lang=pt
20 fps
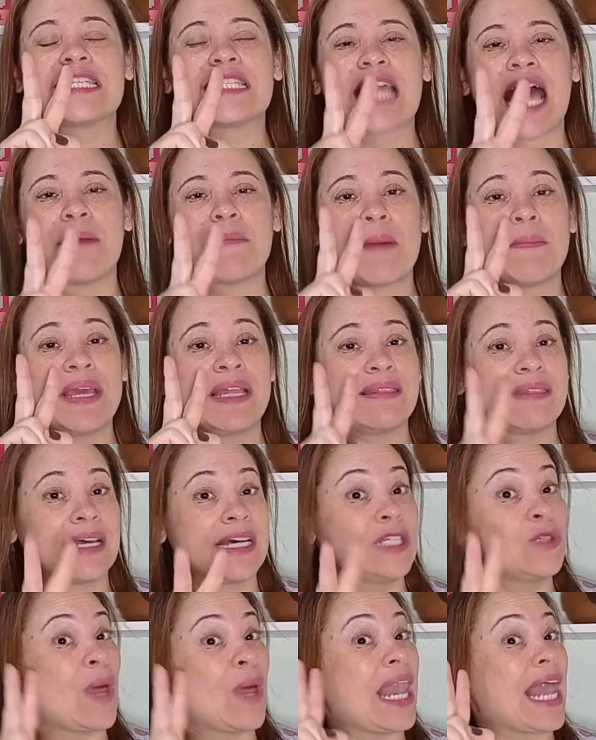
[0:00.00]
que está
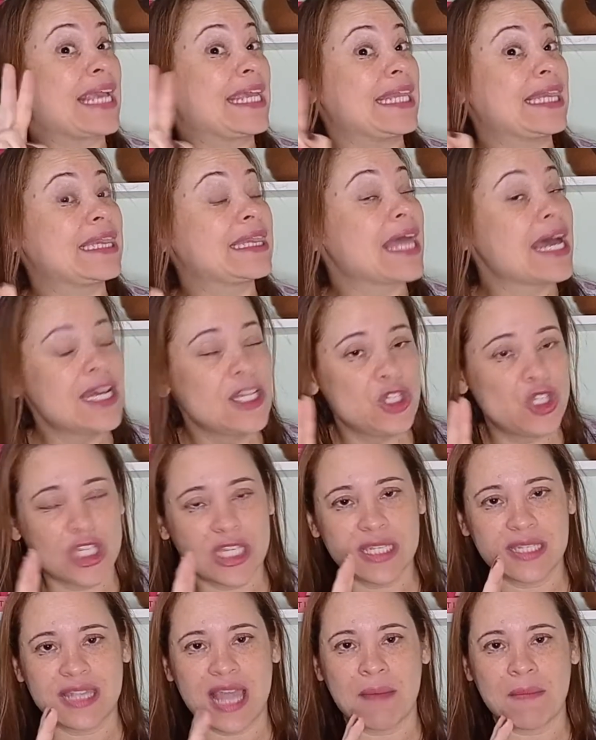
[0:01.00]
amamentando, a lactante
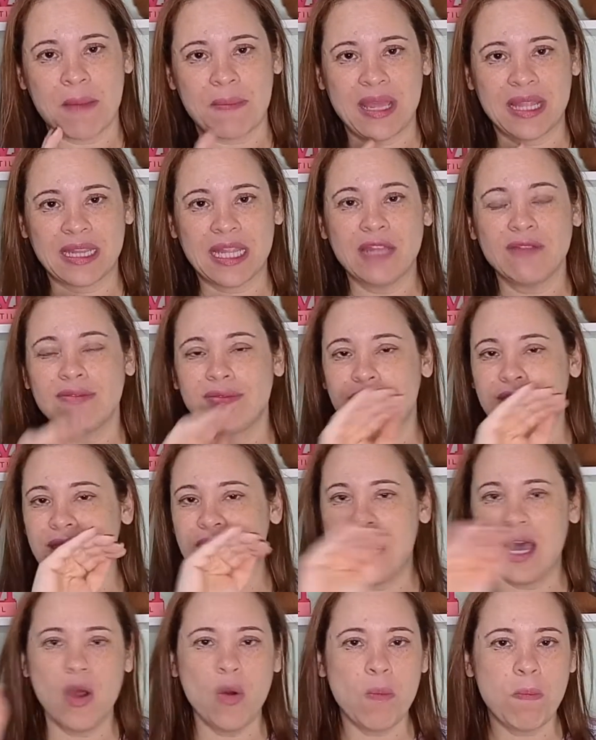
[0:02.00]
que está amamentando,
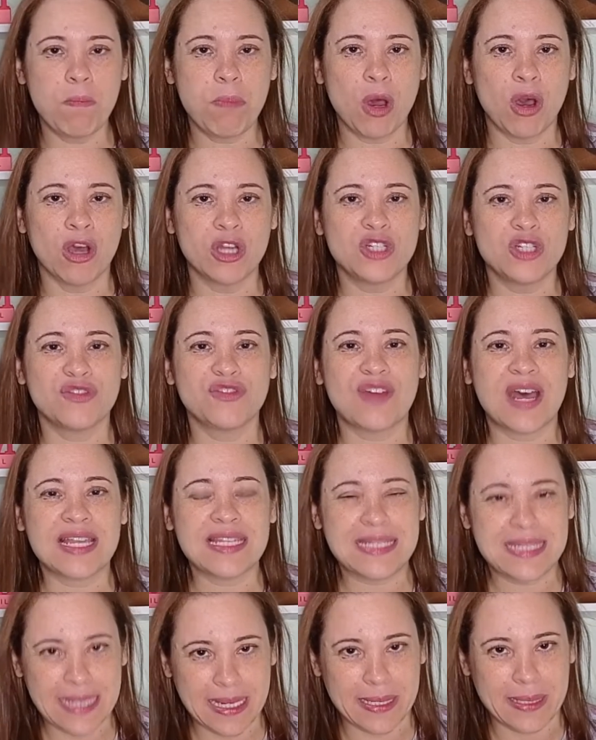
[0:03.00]
não pode
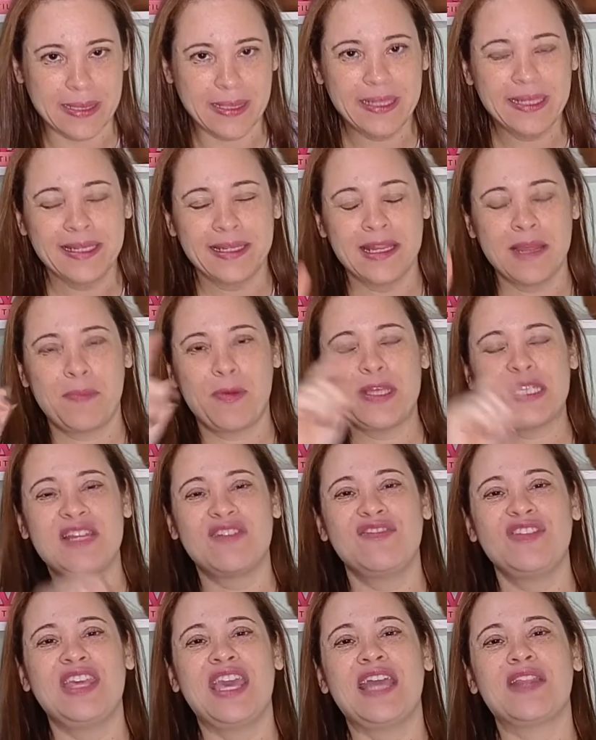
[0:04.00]
fazer. Depois
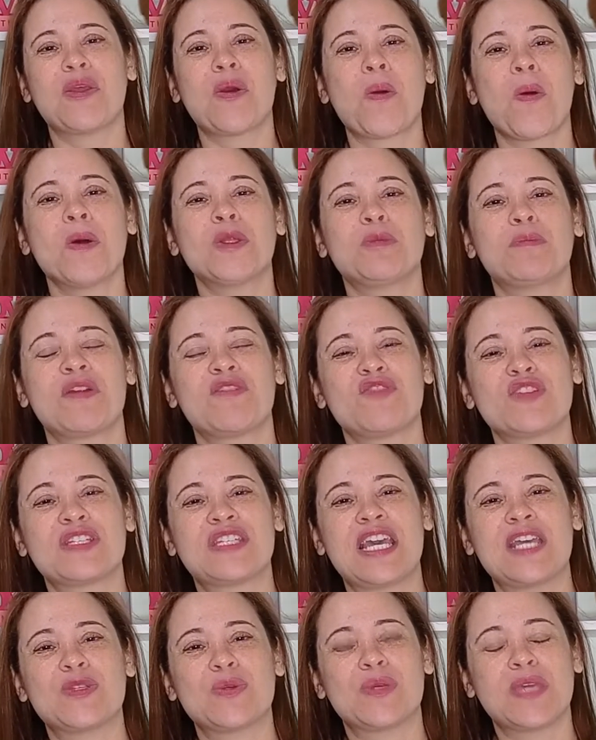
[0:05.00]
da vinheta eu conto para
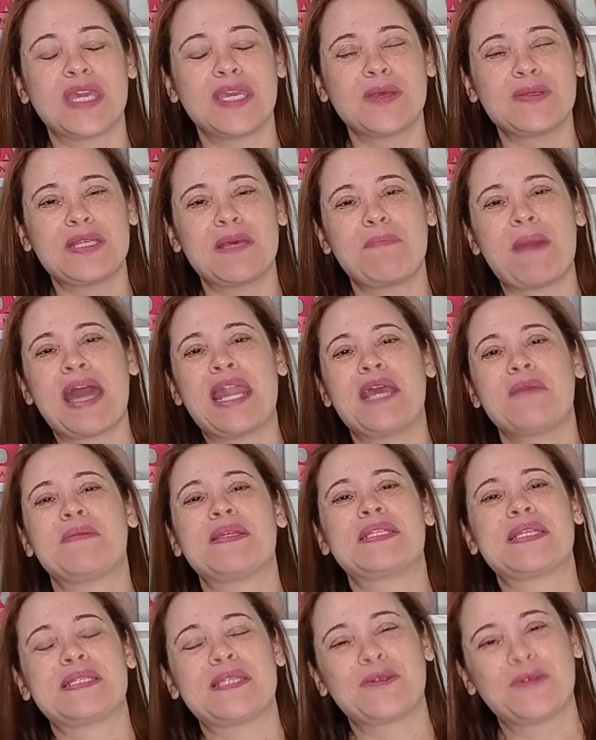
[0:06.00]
vocês o que, que eu separei
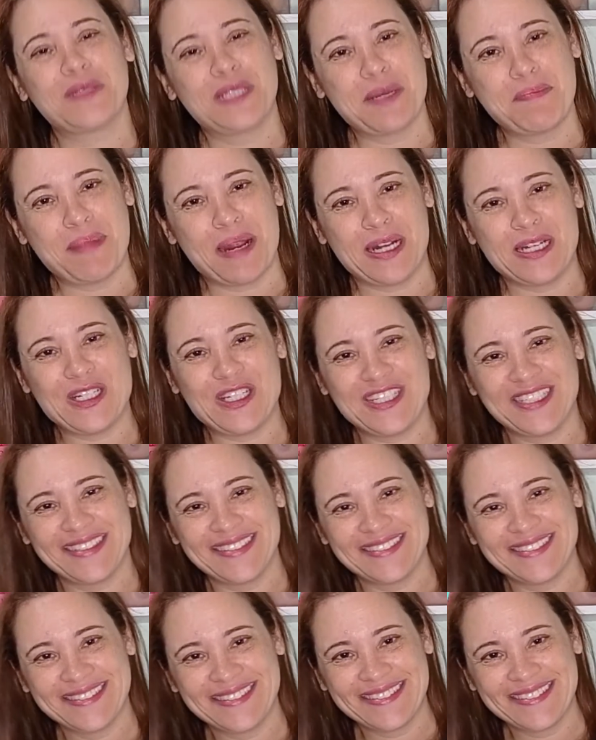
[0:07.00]
para essa segunda parte.